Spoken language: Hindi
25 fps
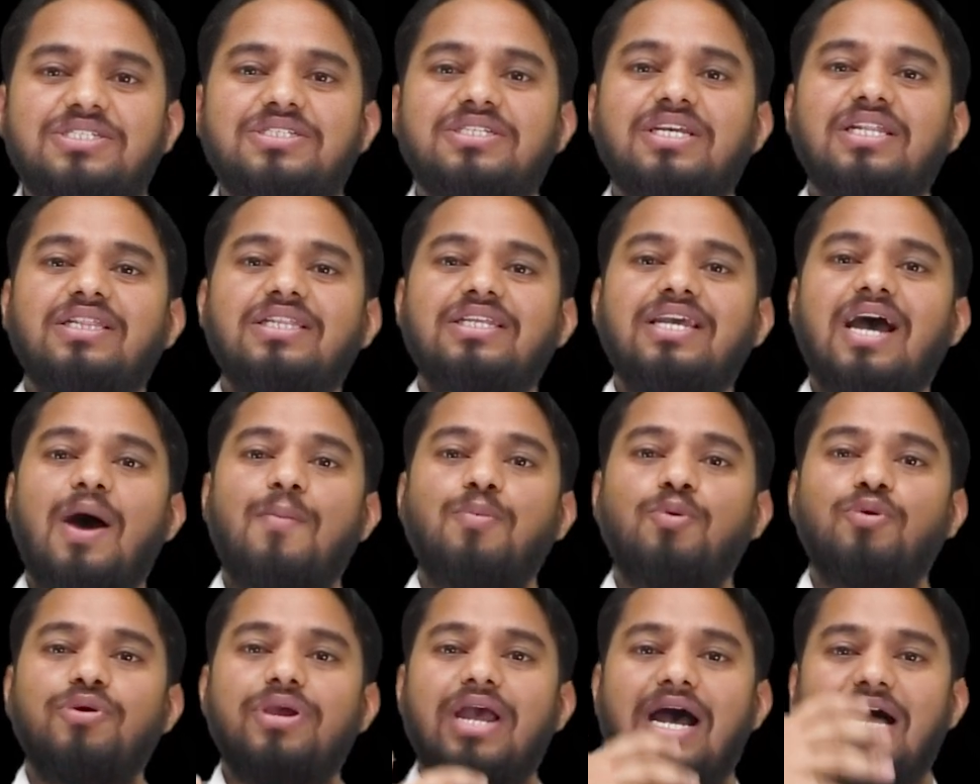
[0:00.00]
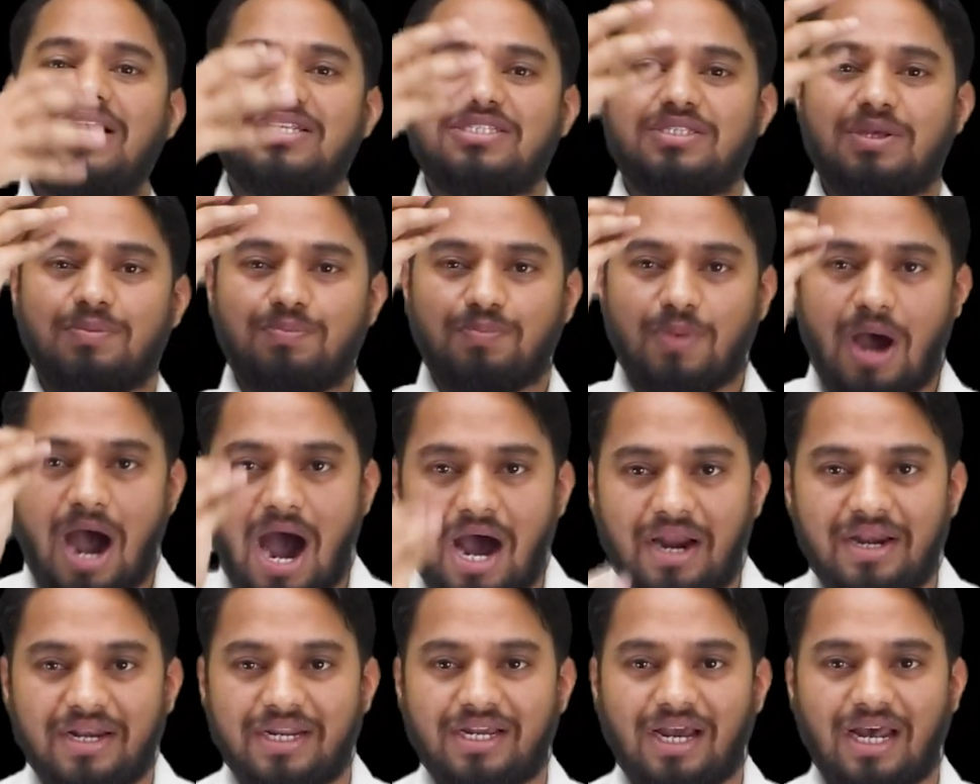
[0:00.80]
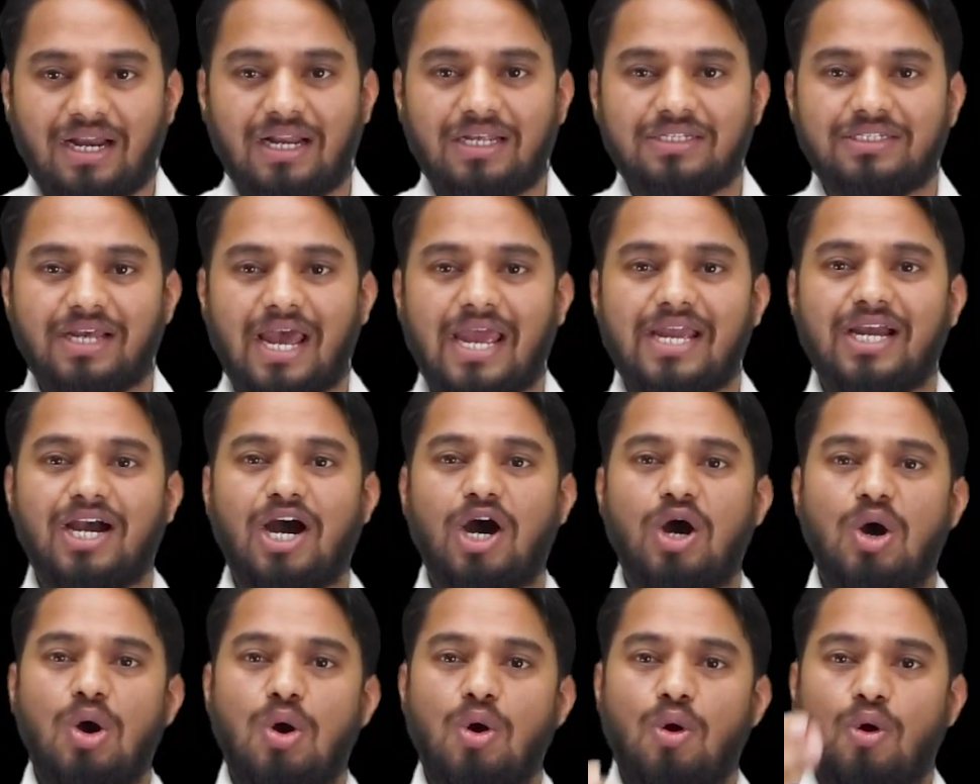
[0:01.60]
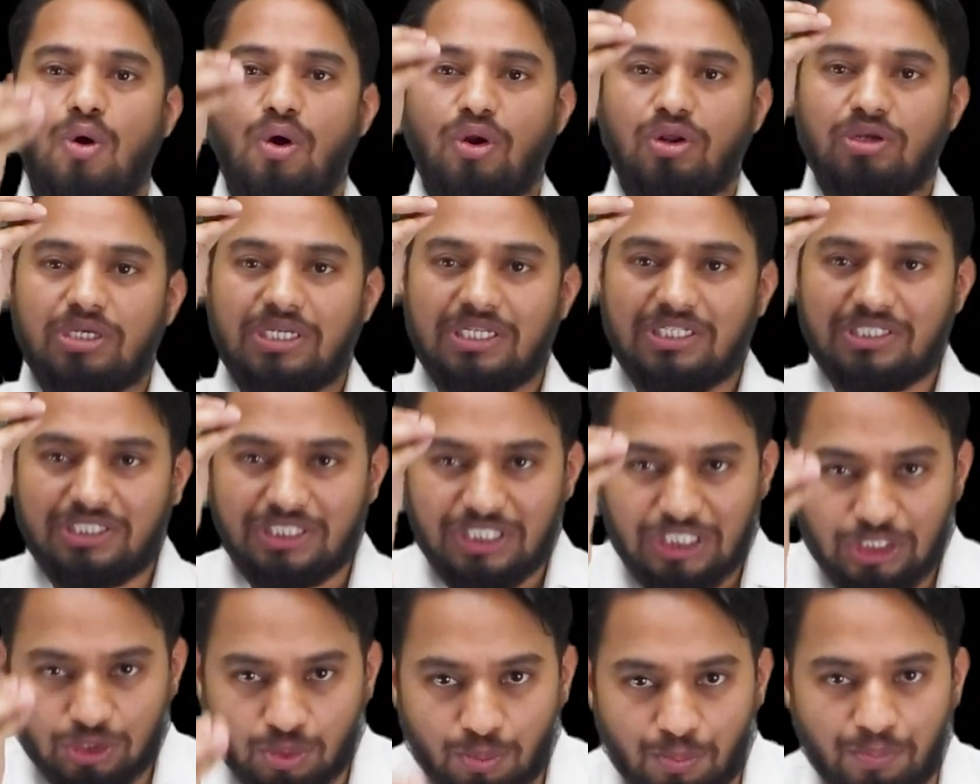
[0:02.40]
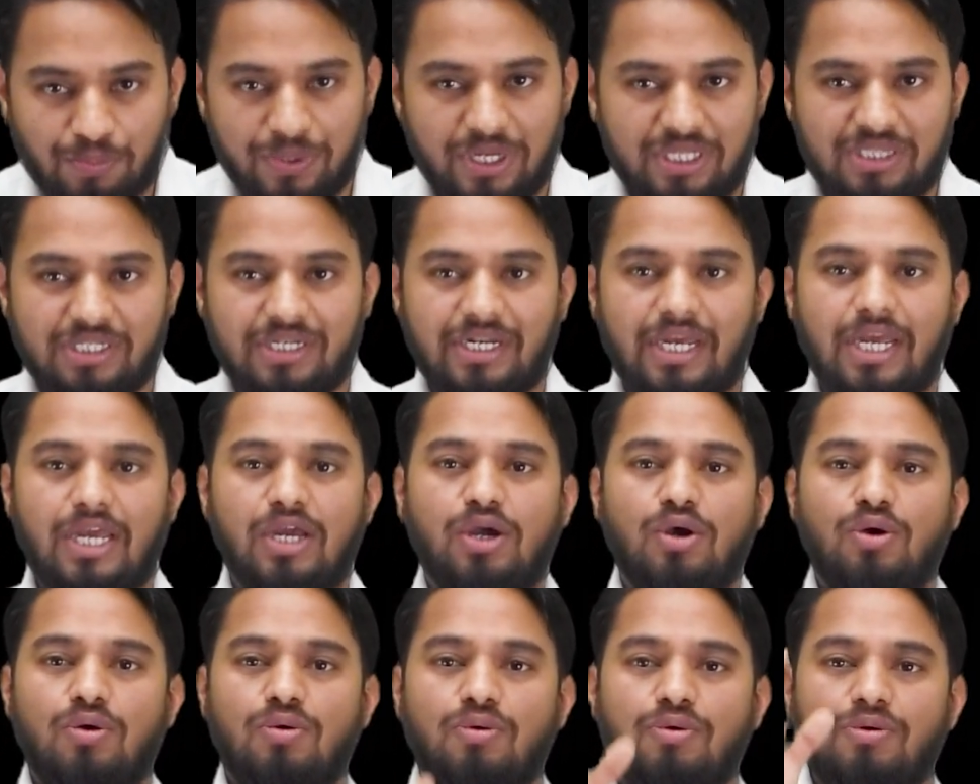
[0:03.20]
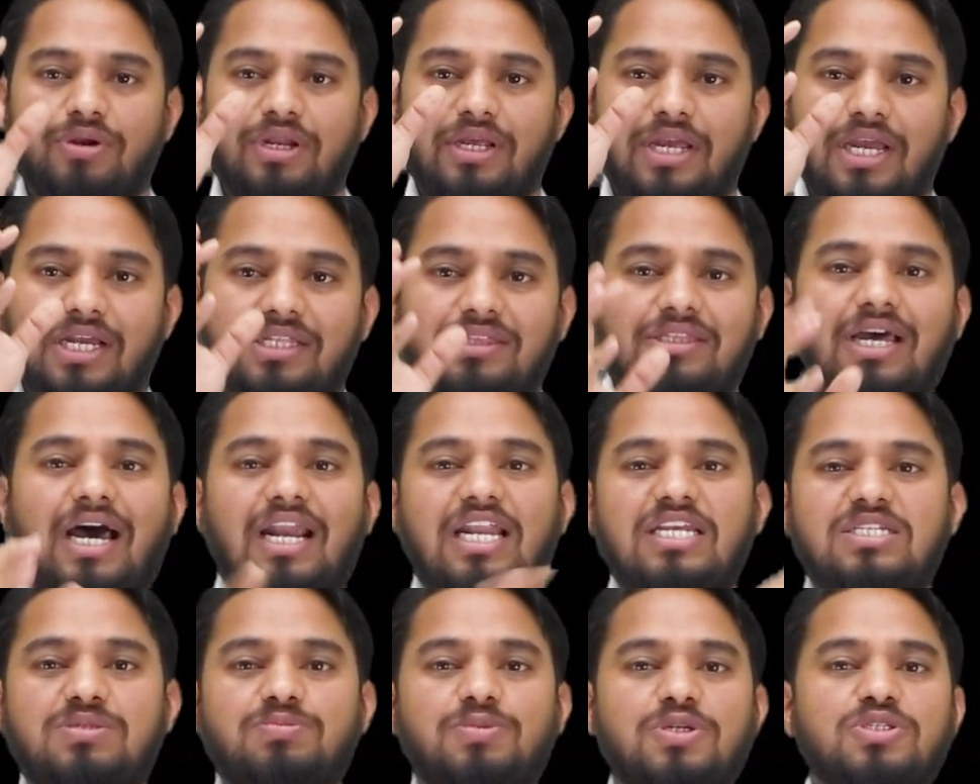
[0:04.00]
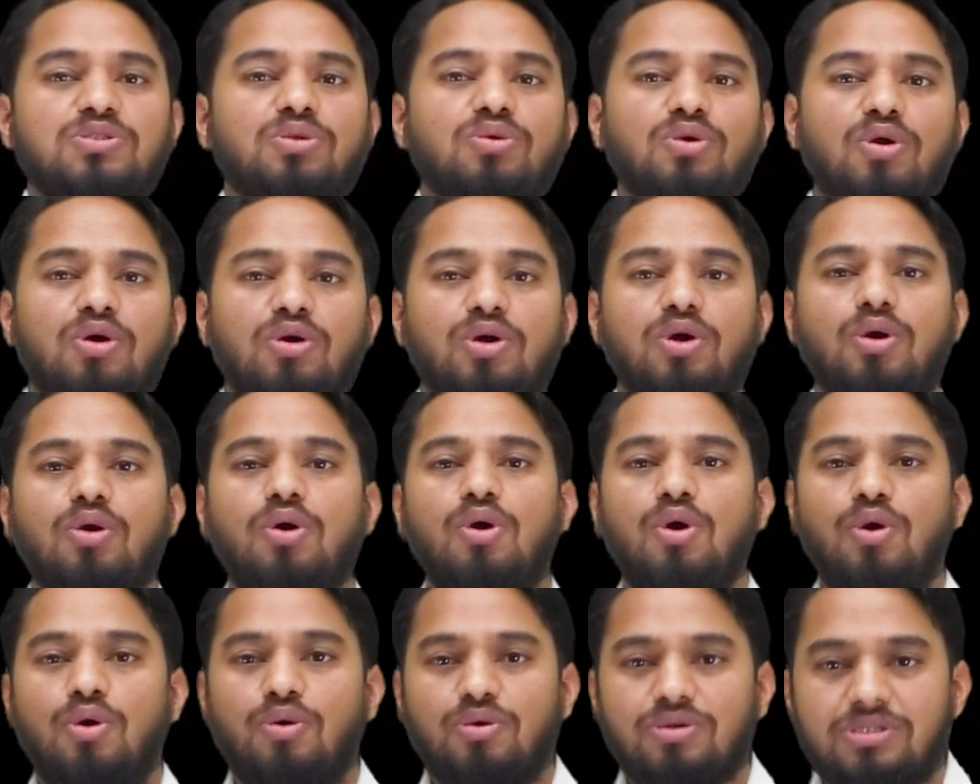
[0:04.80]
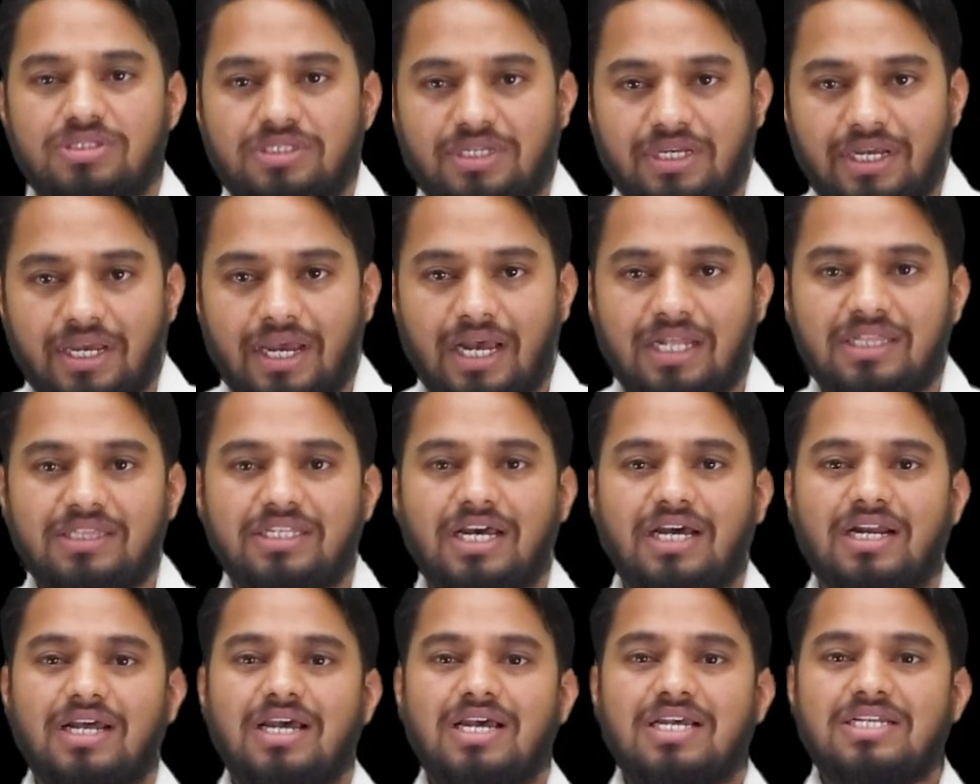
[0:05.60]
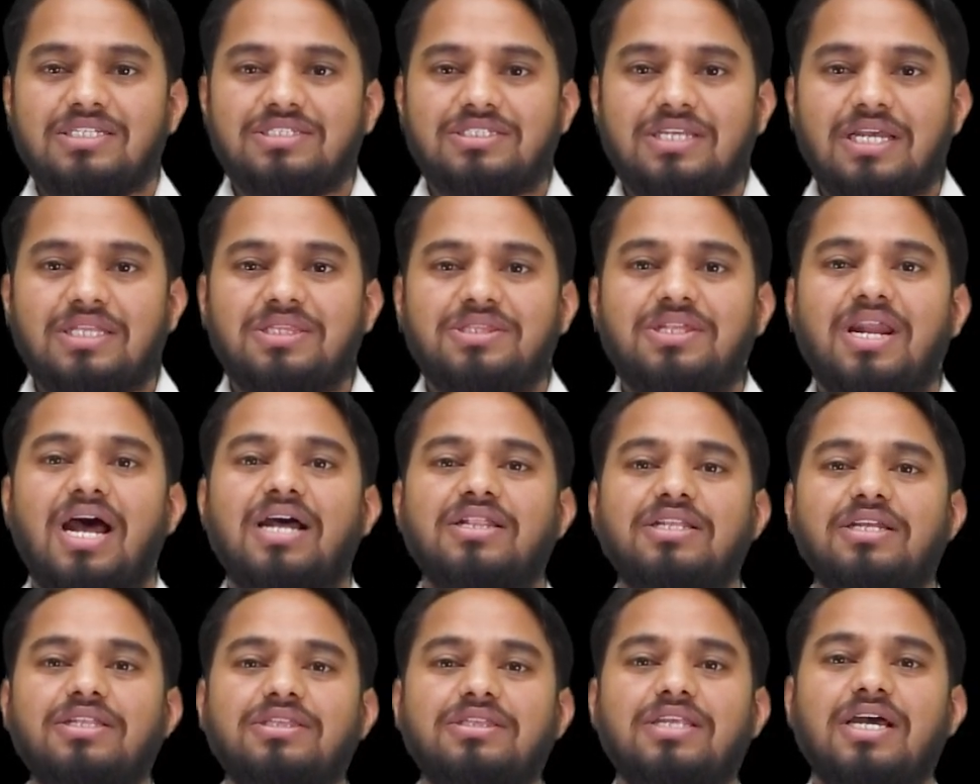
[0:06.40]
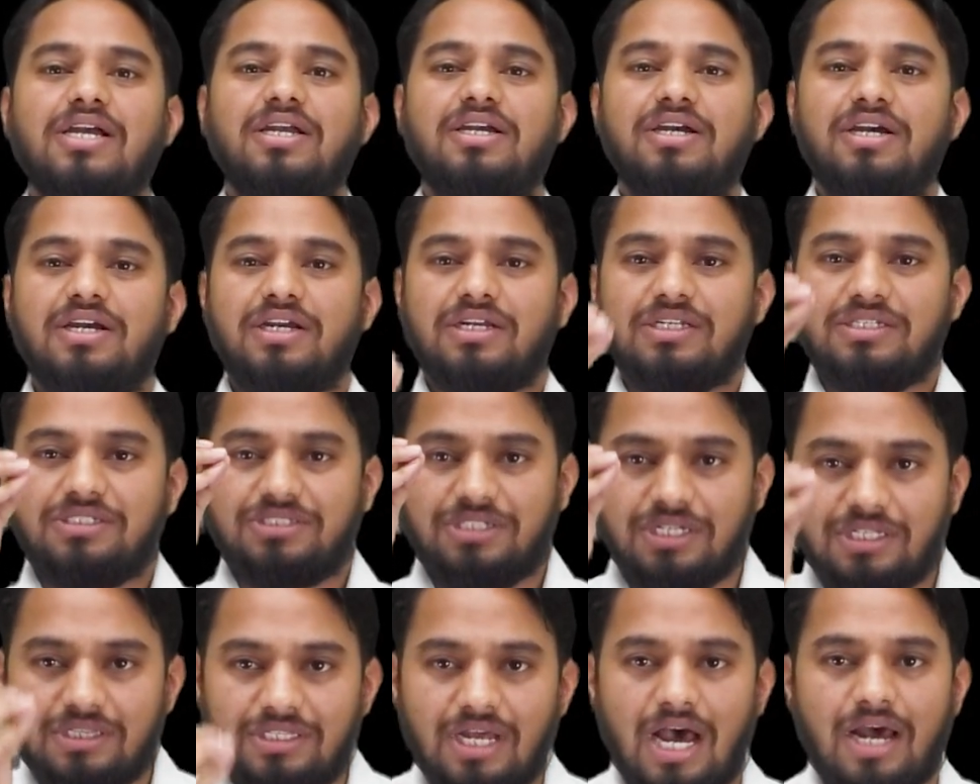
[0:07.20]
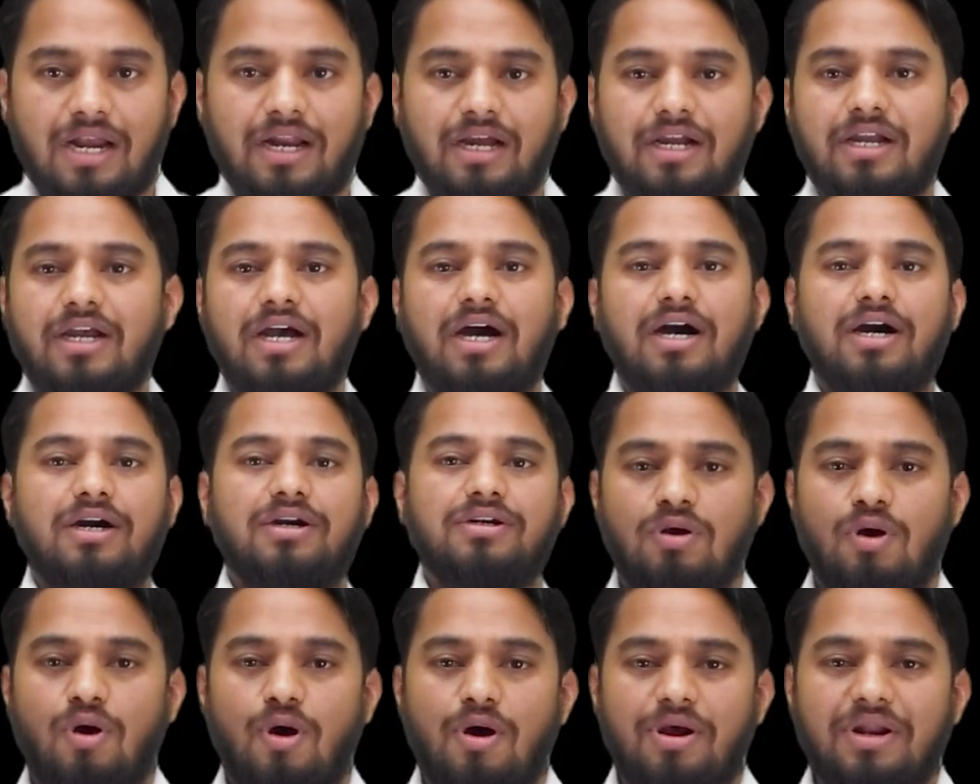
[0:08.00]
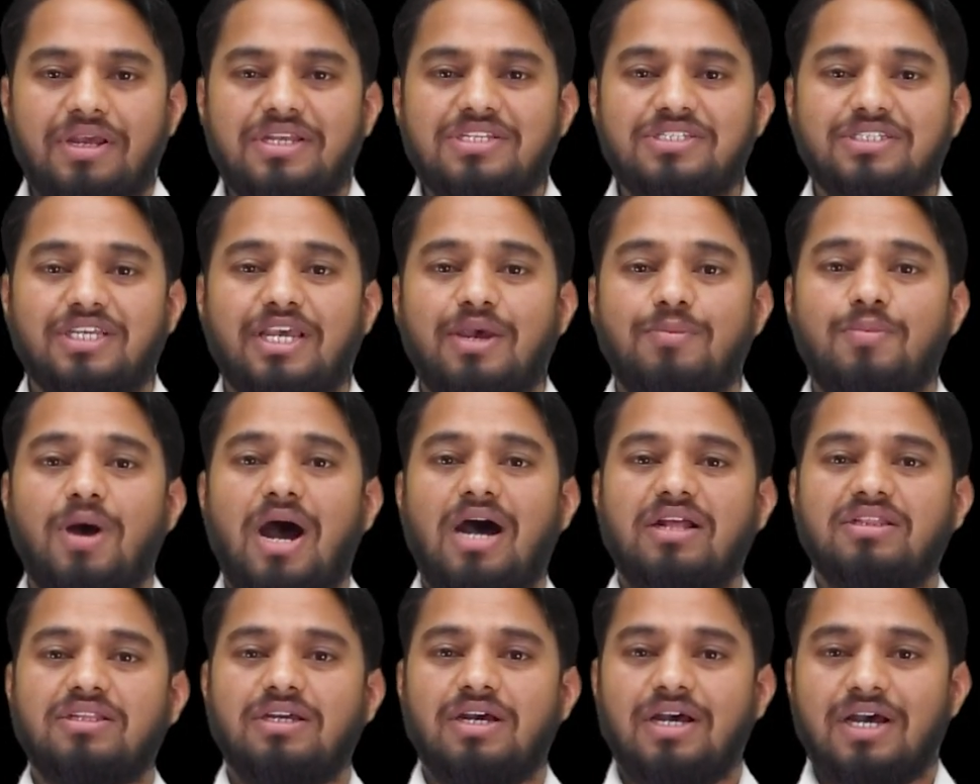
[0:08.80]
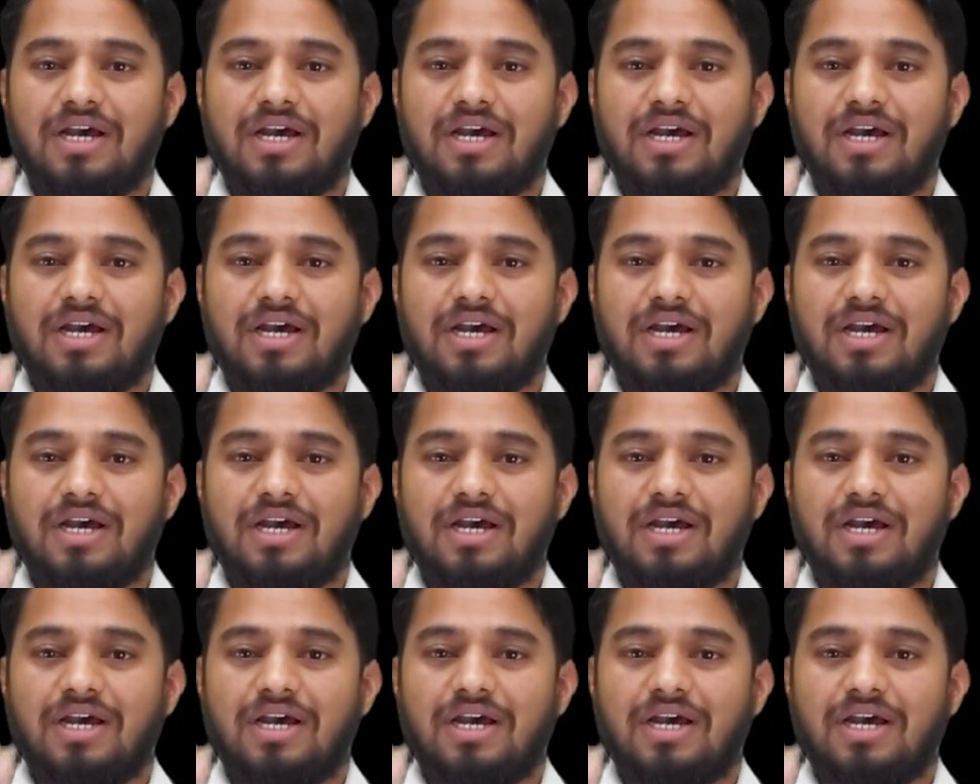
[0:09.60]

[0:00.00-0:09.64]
से जल्दी आपको यहाँ से बाहर निकाला जाएगा और इसी उम्मीद ने उन 41 मजदूरों को उसके अंदर 17 दिन तक जिंदा रखा और इसके बाद